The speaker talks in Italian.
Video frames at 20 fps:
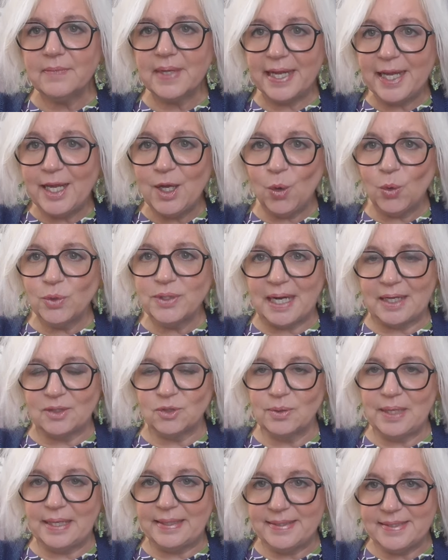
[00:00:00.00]
e ho
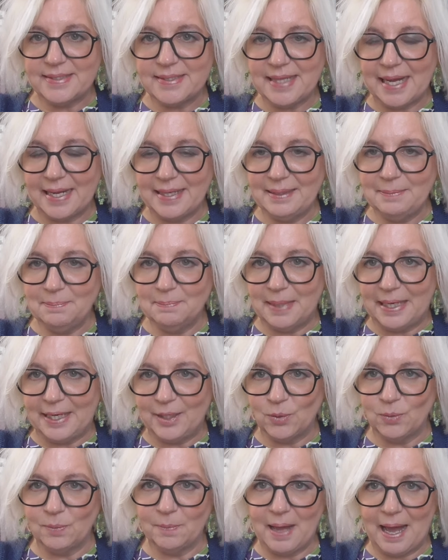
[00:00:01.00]
dato la lista in
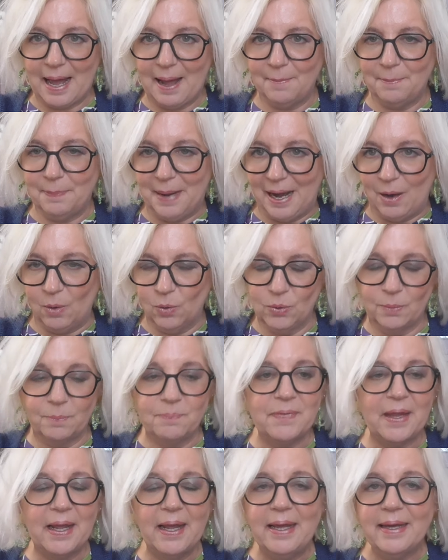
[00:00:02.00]
mano a Paolo
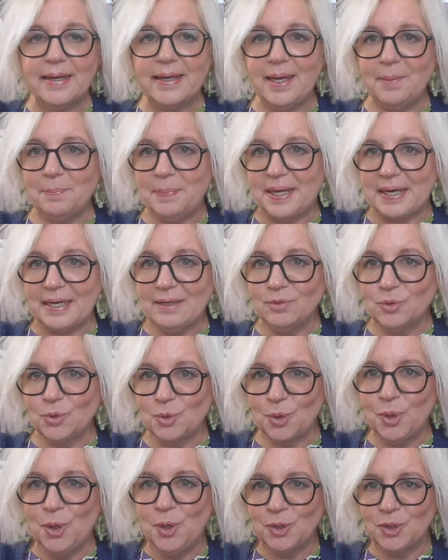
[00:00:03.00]
che per
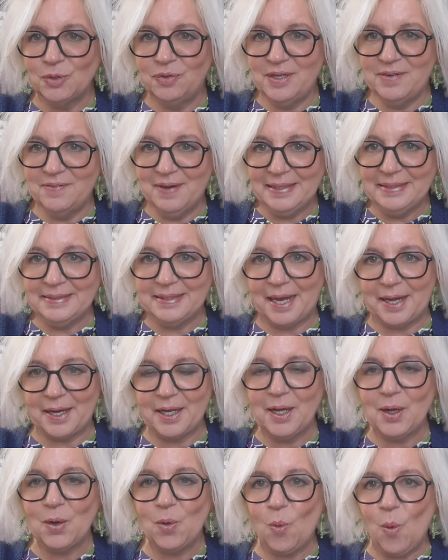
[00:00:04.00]
lavoro doveva
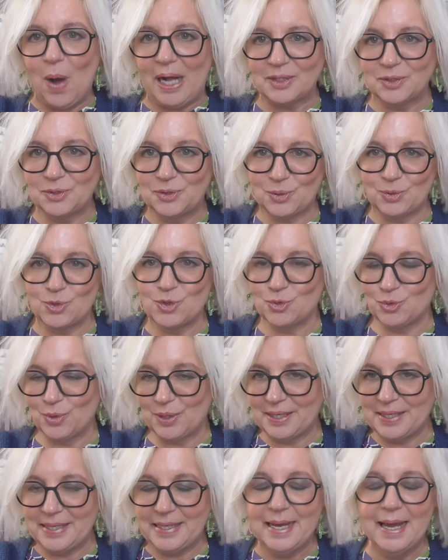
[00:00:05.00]
andare 4
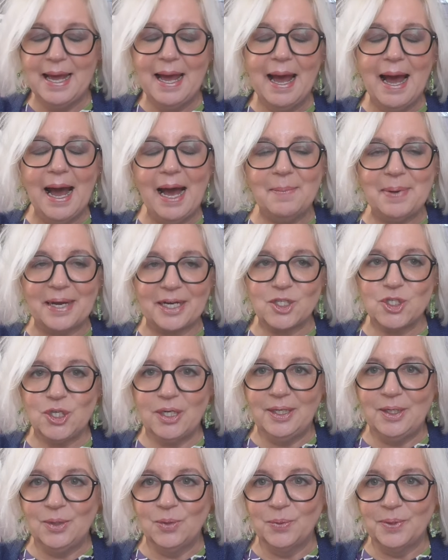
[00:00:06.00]
giorni a
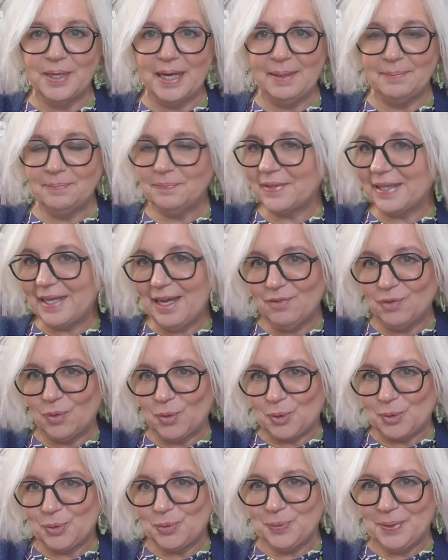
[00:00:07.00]
Barcellona, che
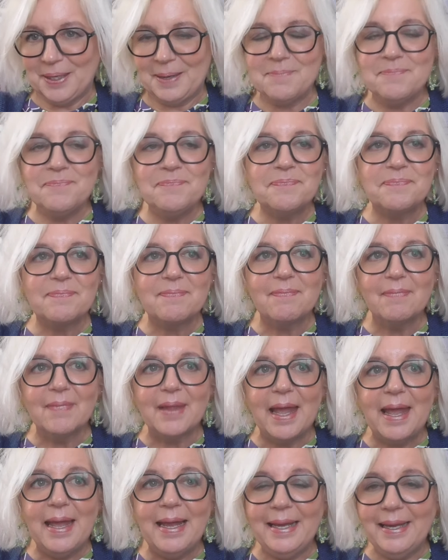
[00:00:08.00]
fortuna.
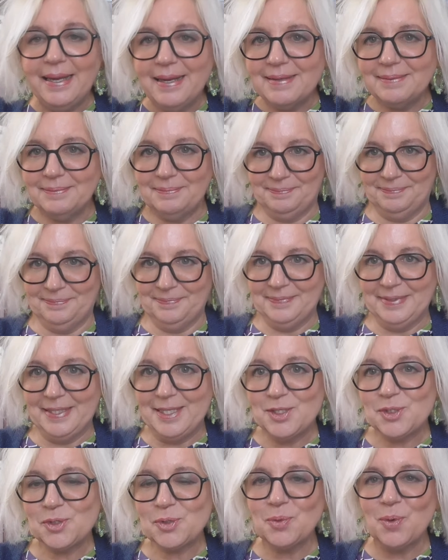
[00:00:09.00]
E mm,
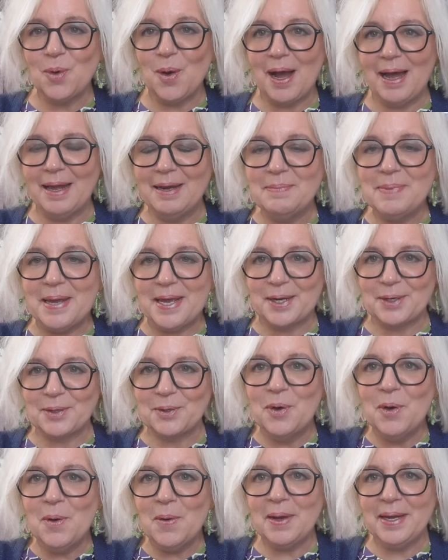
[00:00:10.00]
il suo
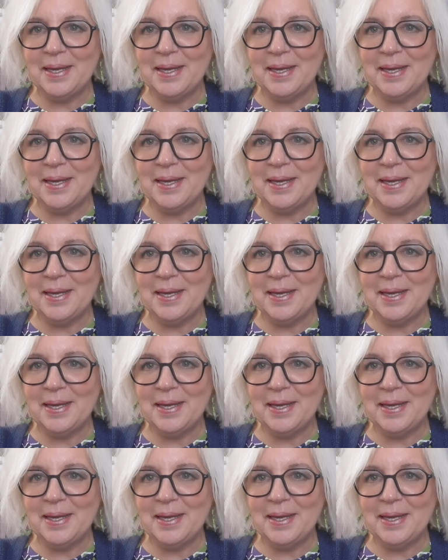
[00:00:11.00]
albergo